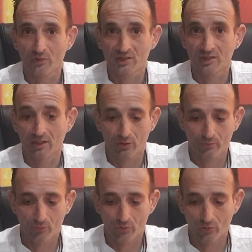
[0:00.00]
Donc c'est un
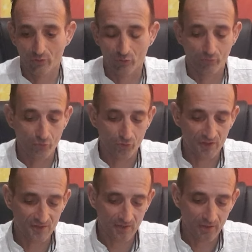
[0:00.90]
homme que vous
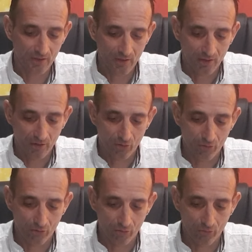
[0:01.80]
connaissez.
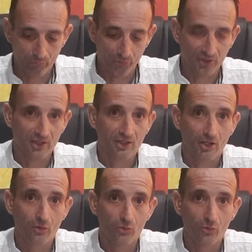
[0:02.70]
Peut-être
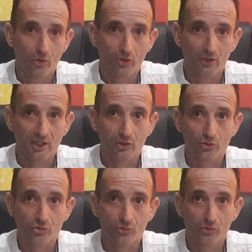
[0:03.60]
qu'il y a eu quelque
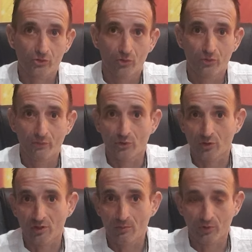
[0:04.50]
chose au niveau
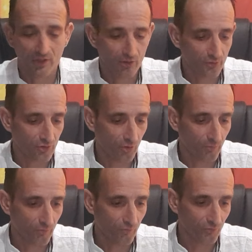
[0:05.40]
sentimental
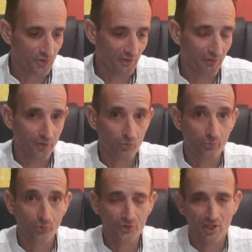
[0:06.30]
ensemble. Vous avez fait une
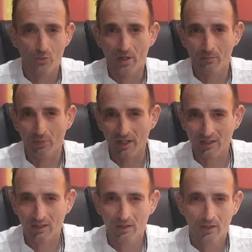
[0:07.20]
pause. Il y a eu un
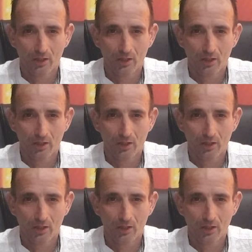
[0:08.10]
break.